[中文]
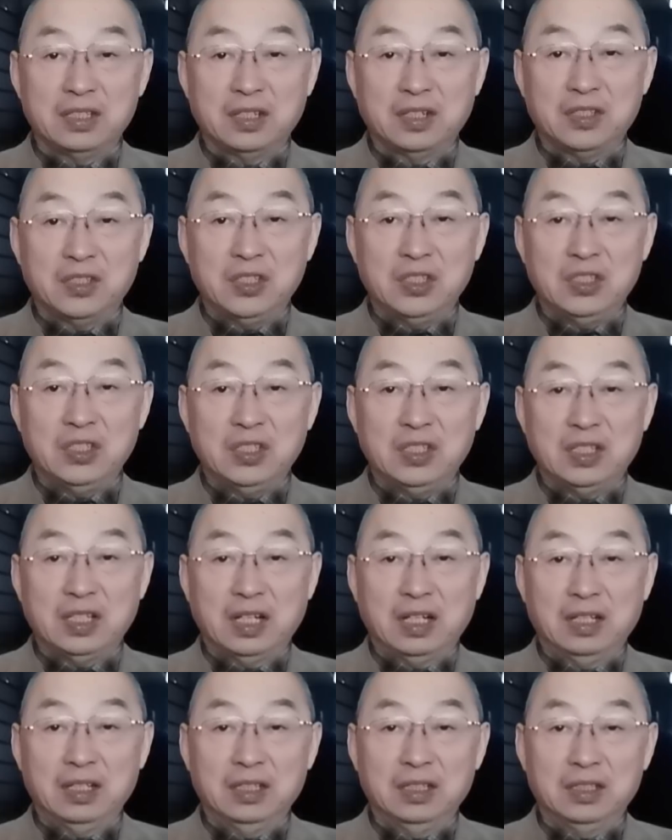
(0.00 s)
字叫激进
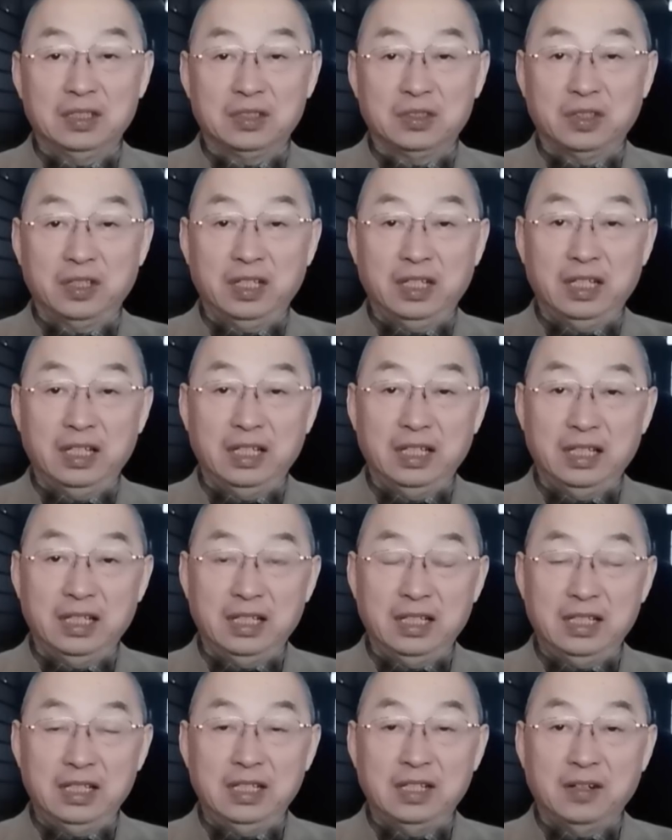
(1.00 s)
党，所以
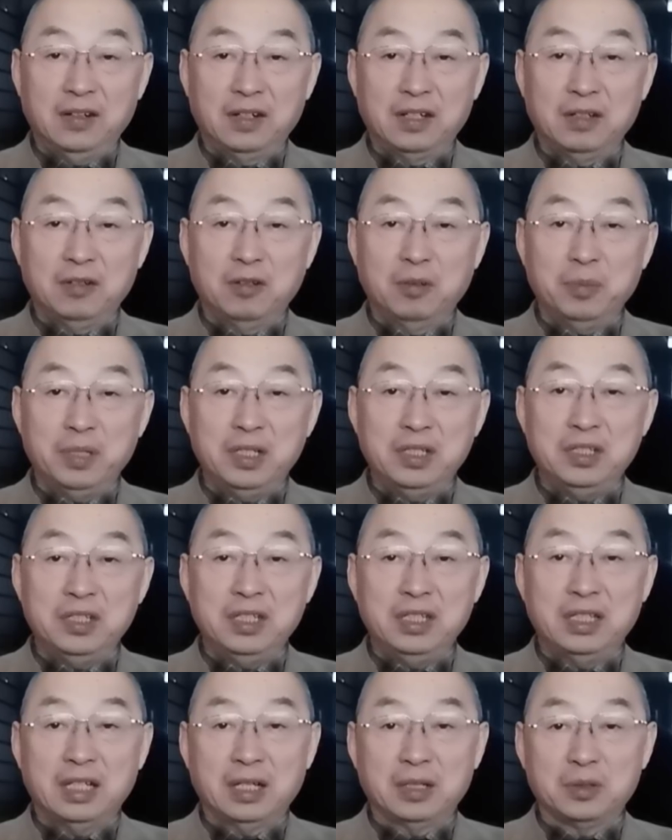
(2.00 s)
你要跟我民
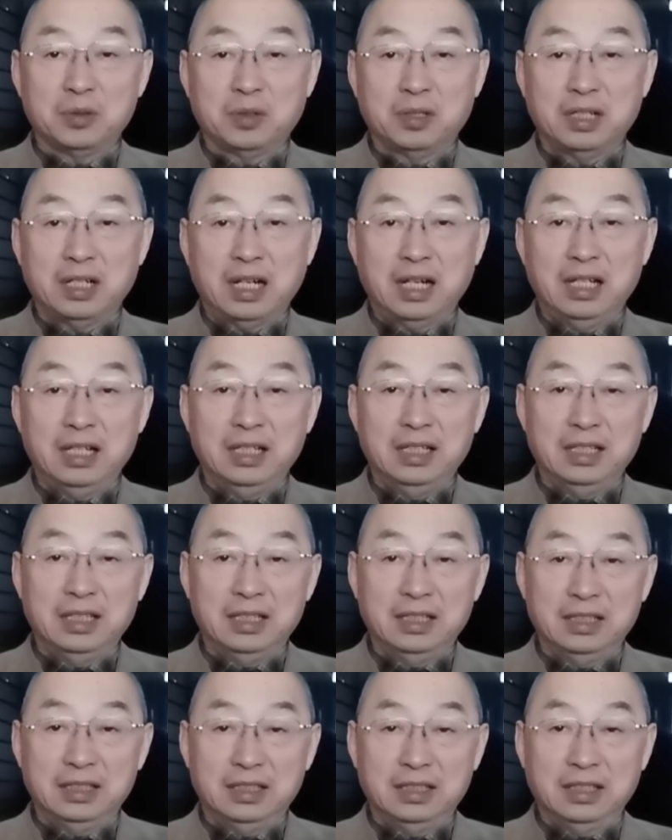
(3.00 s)
进党作战，
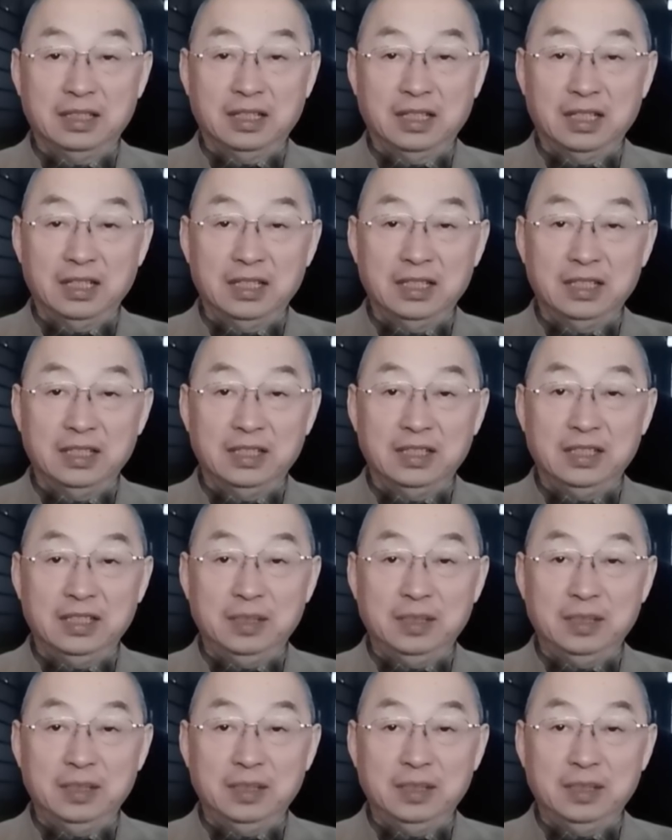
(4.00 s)
得。